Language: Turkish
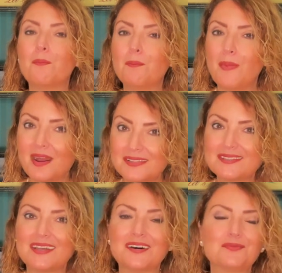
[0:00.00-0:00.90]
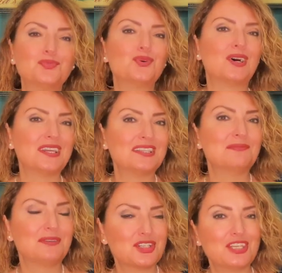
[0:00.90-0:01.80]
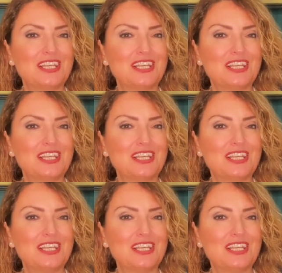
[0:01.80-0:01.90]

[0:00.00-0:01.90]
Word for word: Mars da bu ayın başı